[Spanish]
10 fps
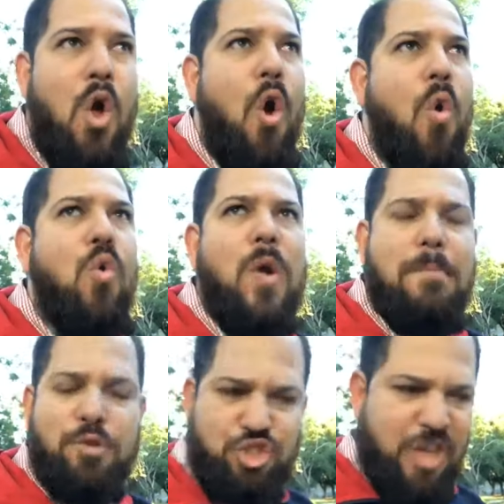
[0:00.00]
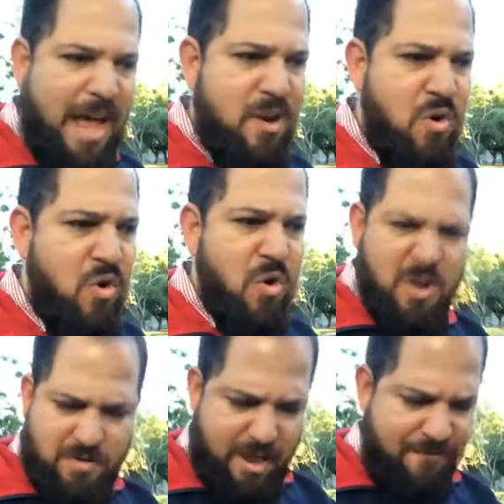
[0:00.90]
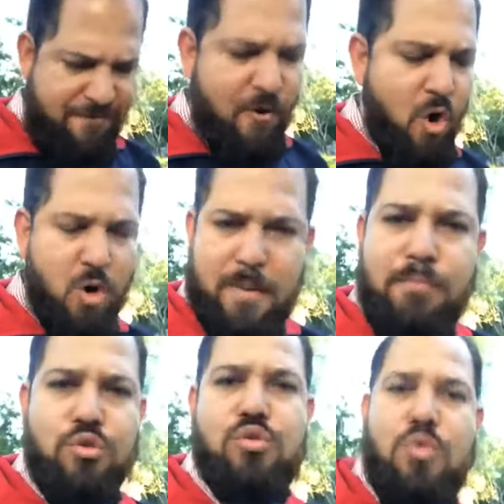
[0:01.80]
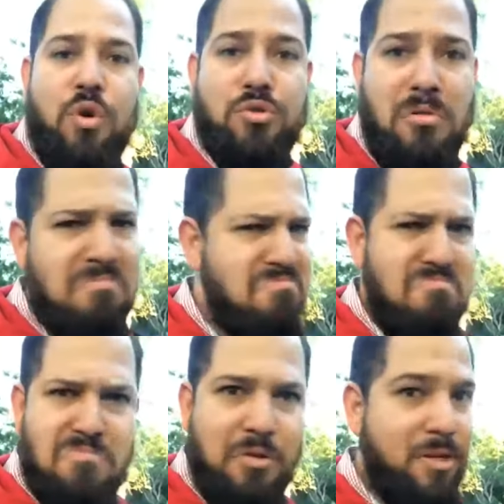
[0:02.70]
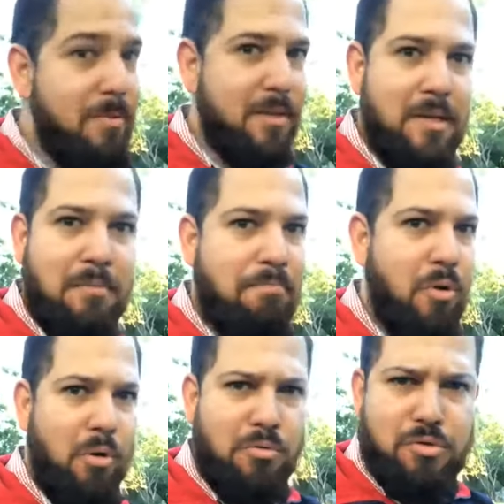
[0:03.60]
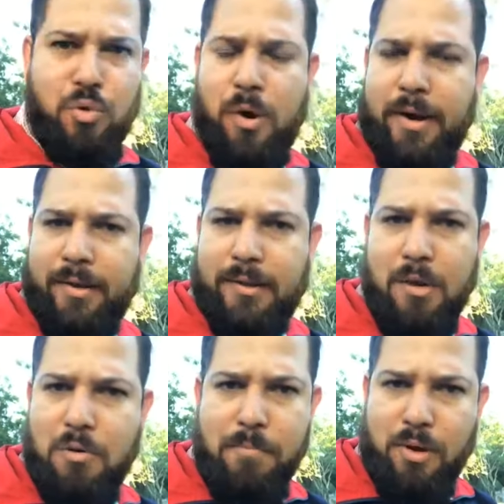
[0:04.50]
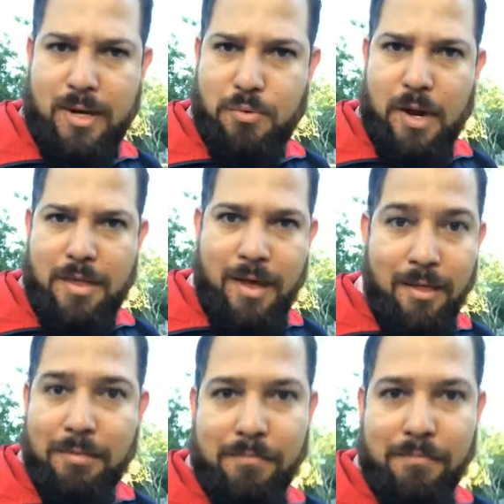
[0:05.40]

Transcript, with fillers: Un cuerpo sano, en forma, musculoso, no se va a hacer por suerte o por casualidad.